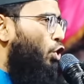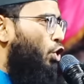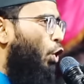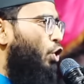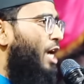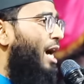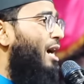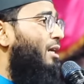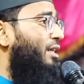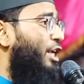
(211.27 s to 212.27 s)
সোজা
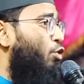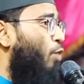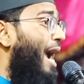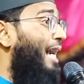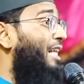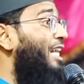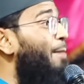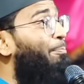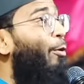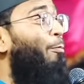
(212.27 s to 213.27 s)
ডিরেক্টলি
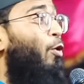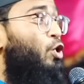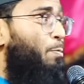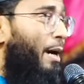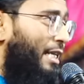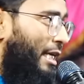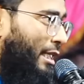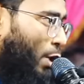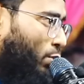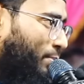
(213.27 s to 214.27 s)
প্রপোজ পাঠিয়ে
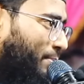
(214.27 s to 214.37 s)
দাও